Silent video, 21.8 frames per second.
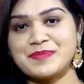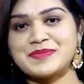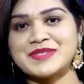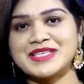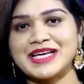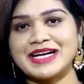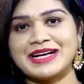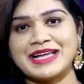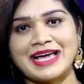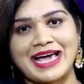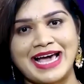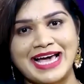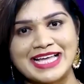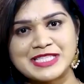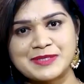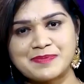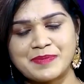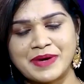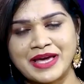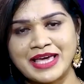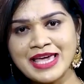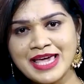వెబ్సైట్
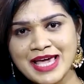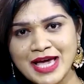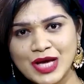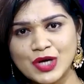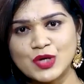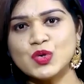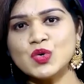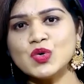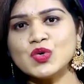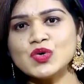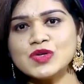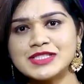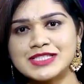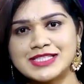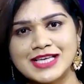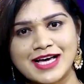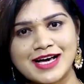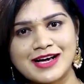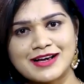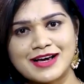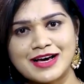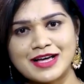యాడ్స్ పై గూగుల్
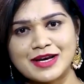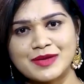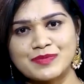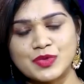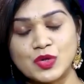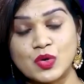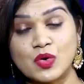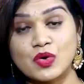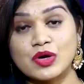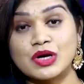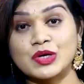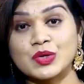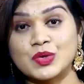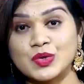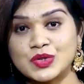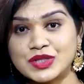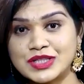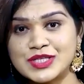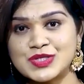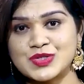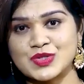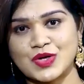సహకారంతో ఒక
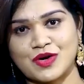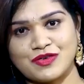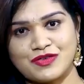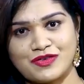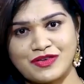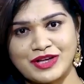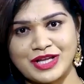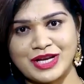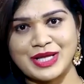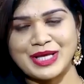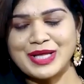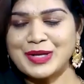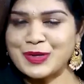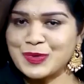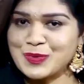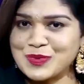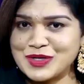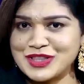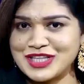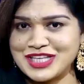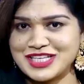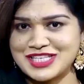కొత్త సాఫ్ట్వేర్ ని
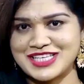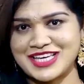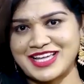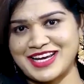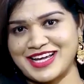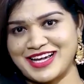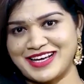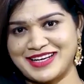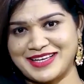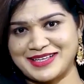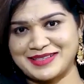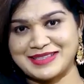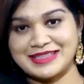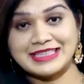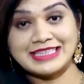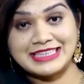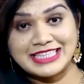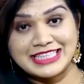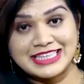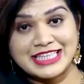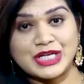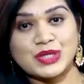రూపొందించారు ఆయన
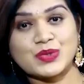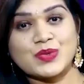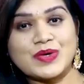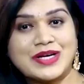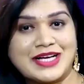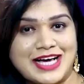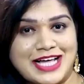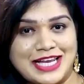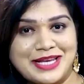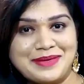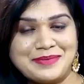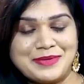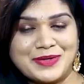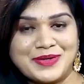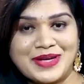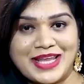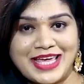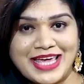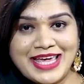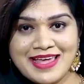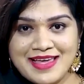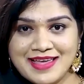అతి తక్కువ
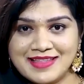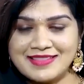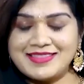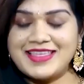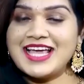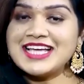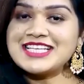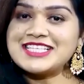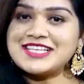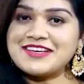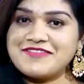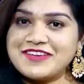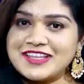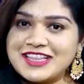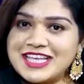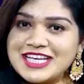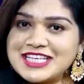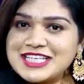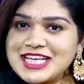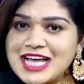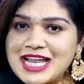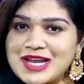కాలంలోనే దేశ
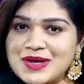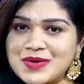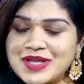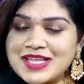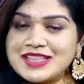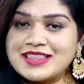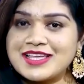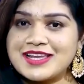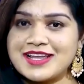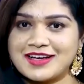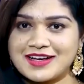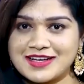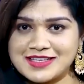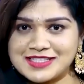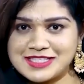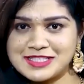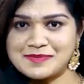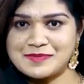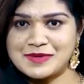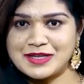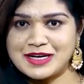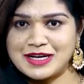విదేశాల్లోని తన
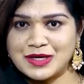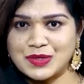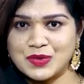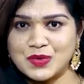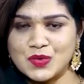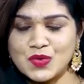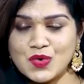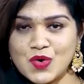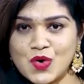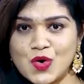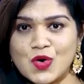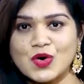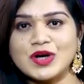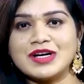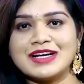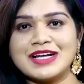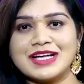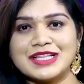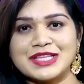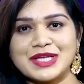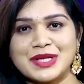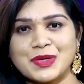కస్టమర్లకు
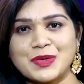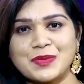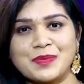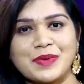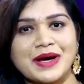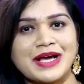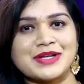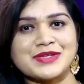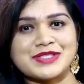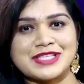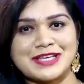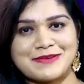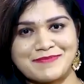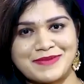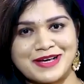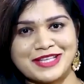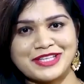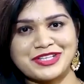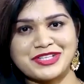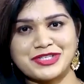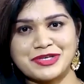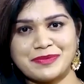కోట్లాది రూపాయలు
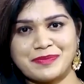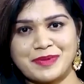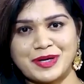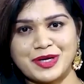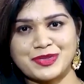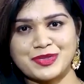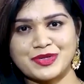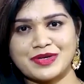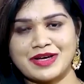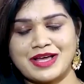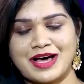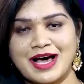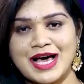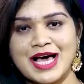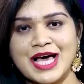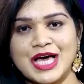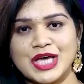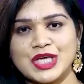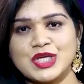సంపాదించి పెడుతున్న